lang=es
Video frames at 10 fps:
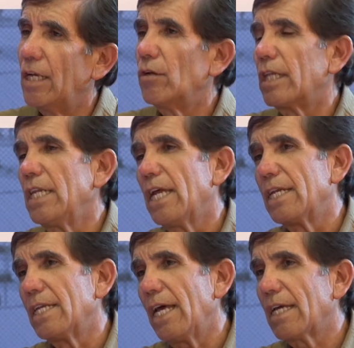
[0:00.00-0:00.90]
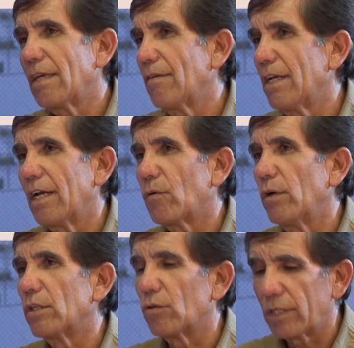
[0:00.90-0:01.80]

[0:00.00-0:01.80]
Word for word: no tenían nada que ver en el cuento.